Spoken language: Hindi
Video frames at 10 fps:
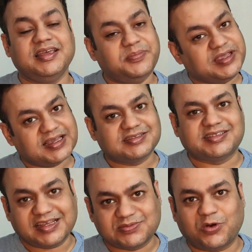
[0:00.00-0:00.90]
ये बी
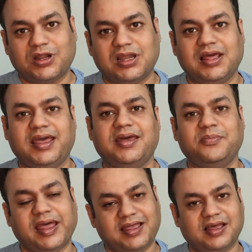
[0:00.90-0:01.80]
एस सिक्स मॉडल है
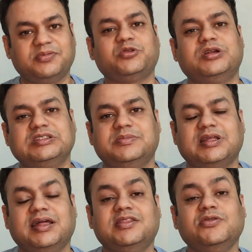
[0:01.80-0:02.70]
बाइक का थोड़ा सा
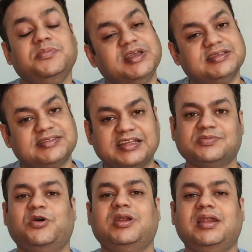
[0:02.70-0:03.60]
बता देता हूँ ये बी एस
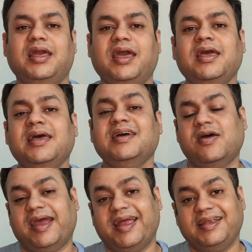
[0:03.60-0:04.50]
सिक्स मॉडल है
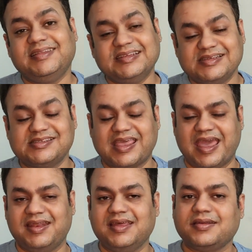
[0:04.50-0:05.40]
एंड दिस इज
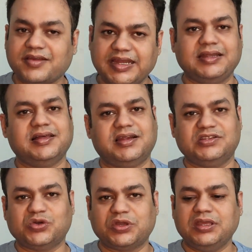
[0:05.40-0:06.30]
कैनियन रेड
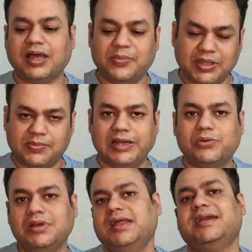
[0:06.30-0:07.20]
कलर जो कि अभी
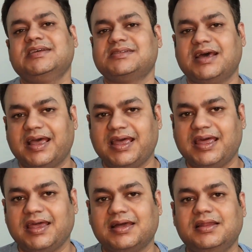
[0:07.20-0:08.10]
बिल्कुल लेटेस्ट आया
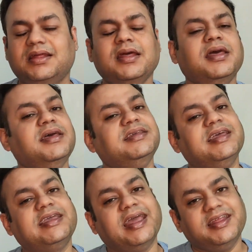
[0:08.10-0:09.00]
है कलर
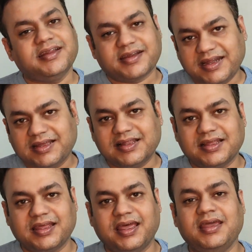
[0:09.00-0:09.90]
ये कैनियन रेड
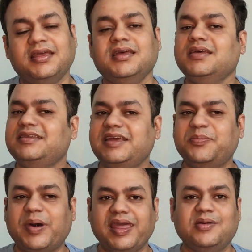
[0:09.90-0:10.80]
कलर है ये
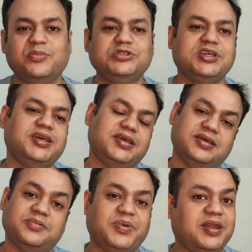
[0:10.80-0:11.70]
बाइक मुझे
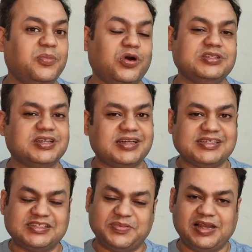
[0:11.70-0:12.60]
मैंने बहुत जगह
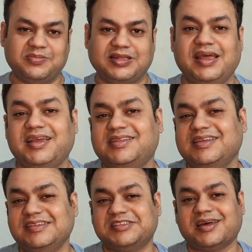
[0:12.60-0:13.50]
जैसे पहले बताया कि
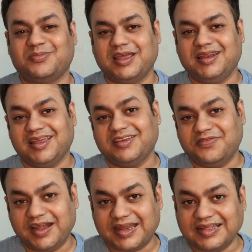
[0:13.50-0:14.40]
तीन चार महीने की
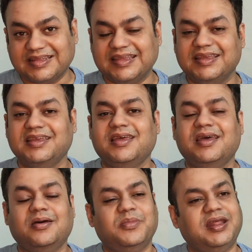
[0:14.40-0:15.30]
वेटिंग थी
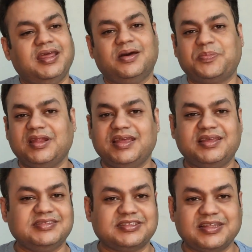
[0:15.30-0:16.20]
मैंने अपने
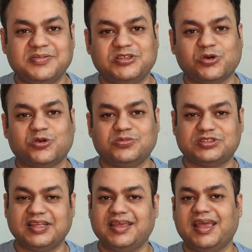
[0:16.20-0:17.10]
जितने भी
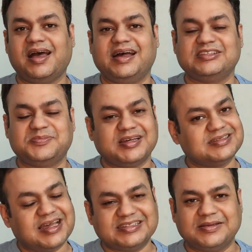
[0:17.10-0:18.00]
शोरूम्स थे यहाँ
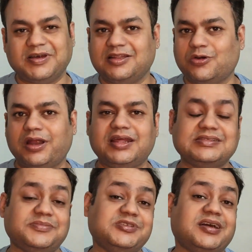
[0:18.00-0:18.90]
आसपास गाजियाबाद नोएडा
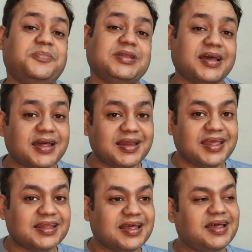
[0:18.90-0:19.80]
सब जगह पता कर
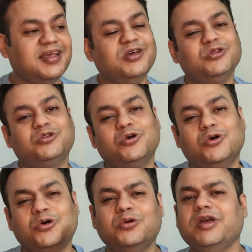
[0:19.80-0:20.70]
लिया था तो
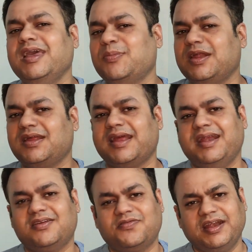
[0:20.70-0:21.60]
एक मेरे
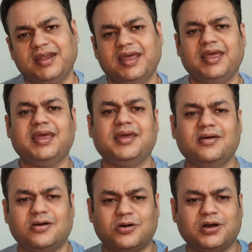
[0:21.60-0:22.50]
राइडर फ्रेंड हैं
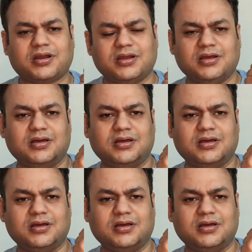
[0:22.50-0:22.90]
और